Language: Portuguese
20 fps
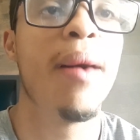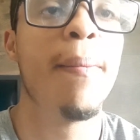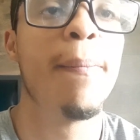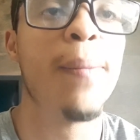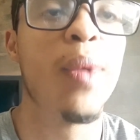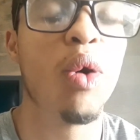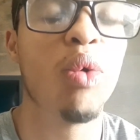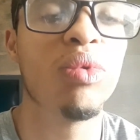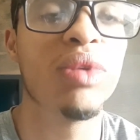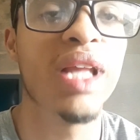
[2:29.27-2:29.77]

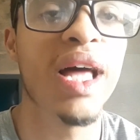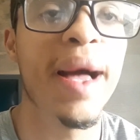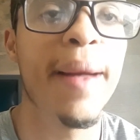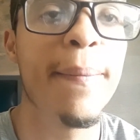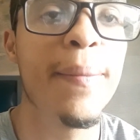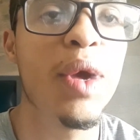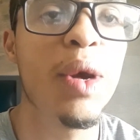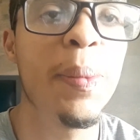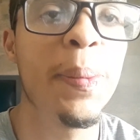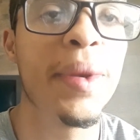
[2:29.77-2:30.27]
Bom, na
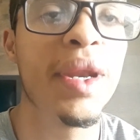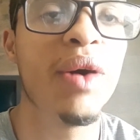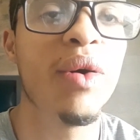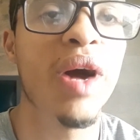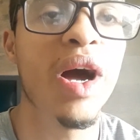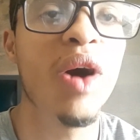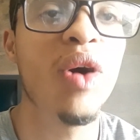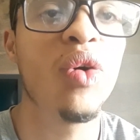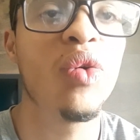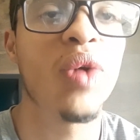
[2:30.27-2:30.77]
minha opinião,
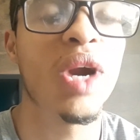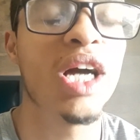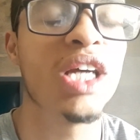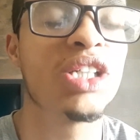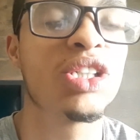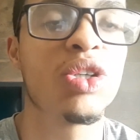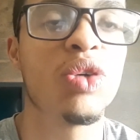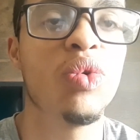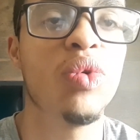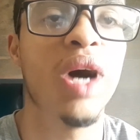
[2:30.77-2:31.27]
é o
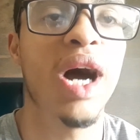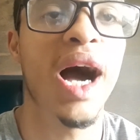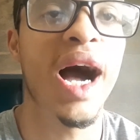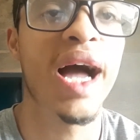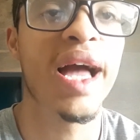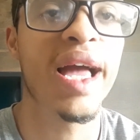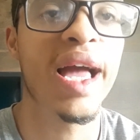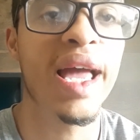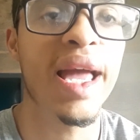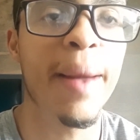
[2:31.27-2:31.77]
Crash com a
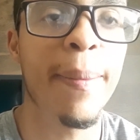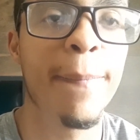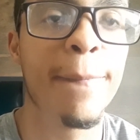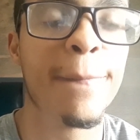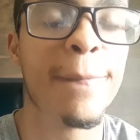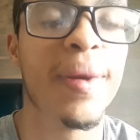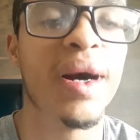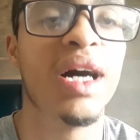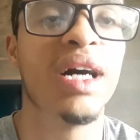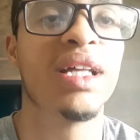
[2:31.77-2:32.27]
Aya
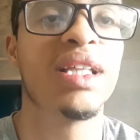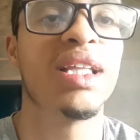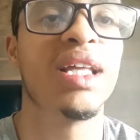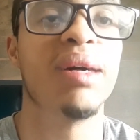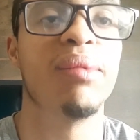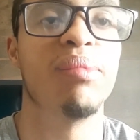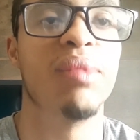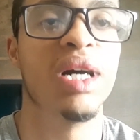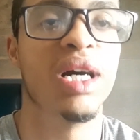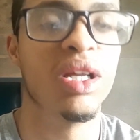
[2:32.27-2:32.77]
Panda,
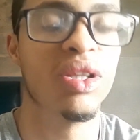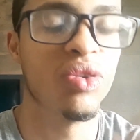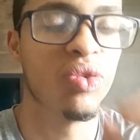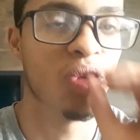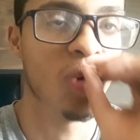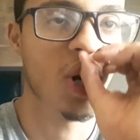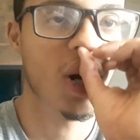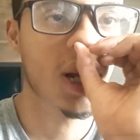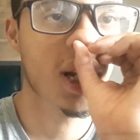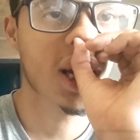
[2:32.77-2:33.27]

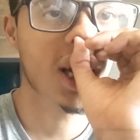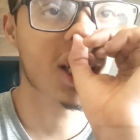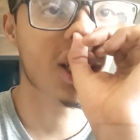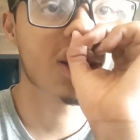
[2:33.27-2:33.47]
mano. Olha